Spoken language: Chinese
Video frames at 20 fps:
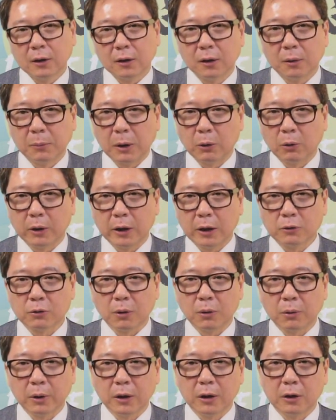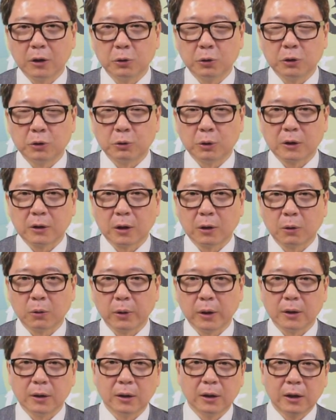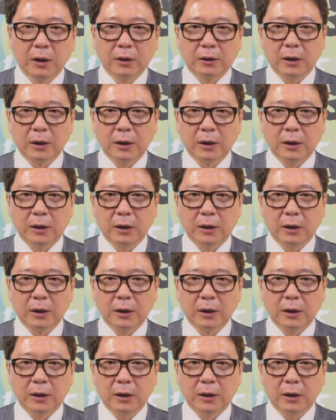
呃美国联准会的利率决策会议。